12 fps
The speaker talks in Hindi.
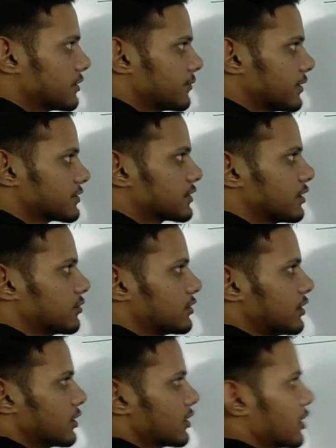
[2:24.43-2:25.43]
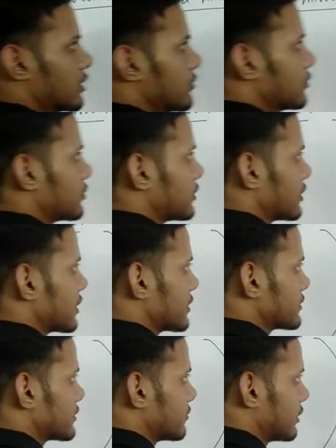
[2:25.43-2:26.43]
सरफेस क्या होती है कर्व्ड होती है
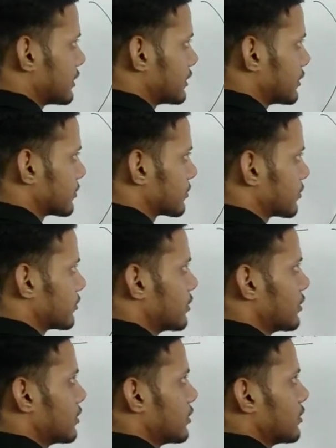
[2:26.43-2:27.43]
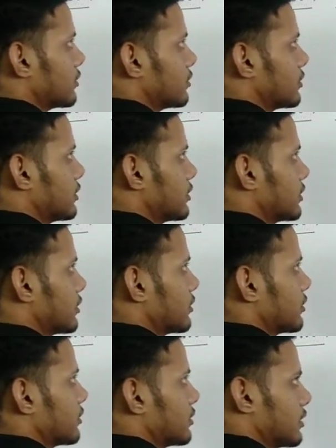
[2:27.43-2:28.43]
ऐसे मिलेगी आपको ठीक है
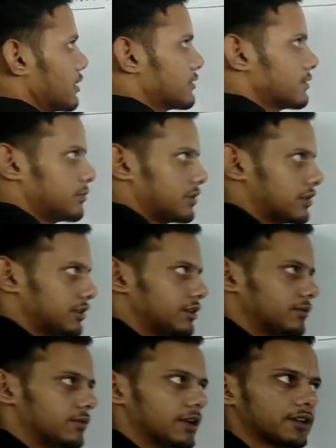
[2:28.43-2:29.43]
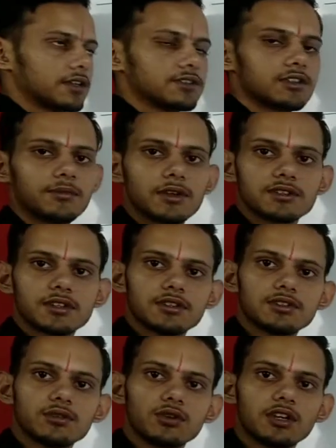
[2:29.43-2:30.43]
ऐसे मिलेगी रिफ्लेक्टिंग सरफेस
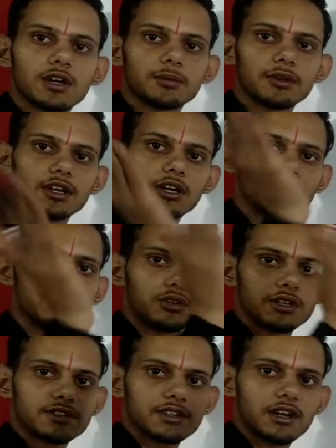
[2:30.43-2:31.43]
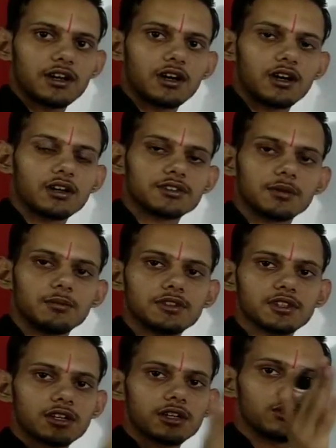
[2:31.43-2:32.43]
कैसी होगी आपकी कर्ड होगी ऐसे सेमी
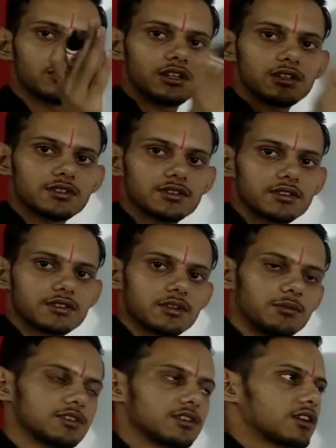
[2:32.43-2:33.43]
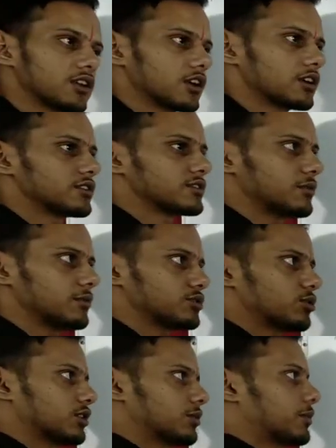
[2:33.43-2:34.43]
सर्कल होता है ना जैसे सेमी सर्कल का जैसे भी
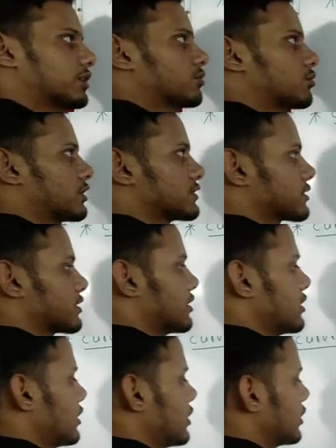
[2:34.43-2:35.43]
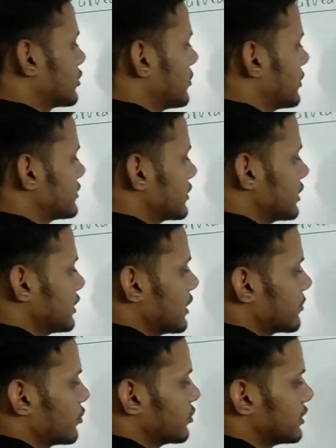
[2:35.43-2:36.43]
छोटा पार्ट होगा इसका तो बेसिकली
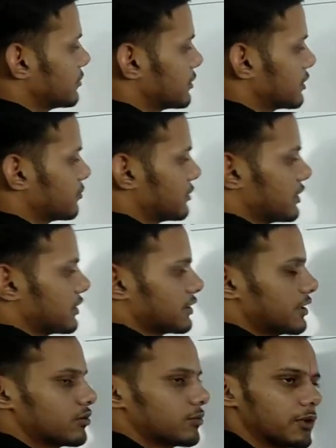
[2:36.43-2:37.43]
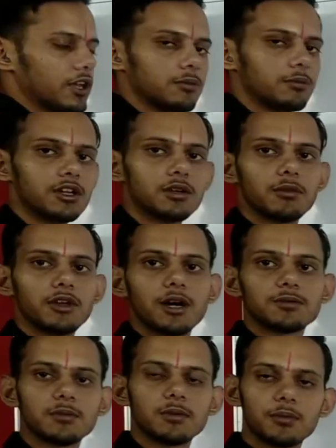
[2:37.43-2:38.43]
आपको ये मिरर मिलेंगे देखो प्लेन मिरर में
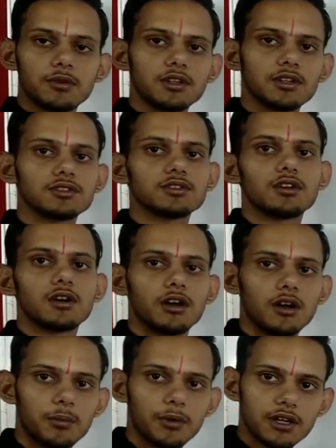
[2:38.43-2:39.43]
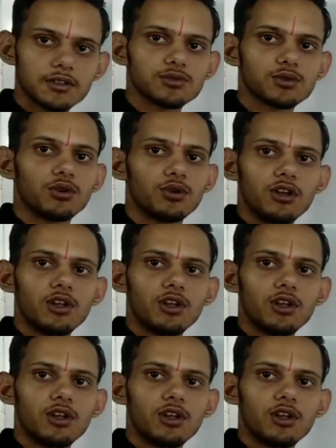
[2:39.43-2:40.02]
आप जब अपना जो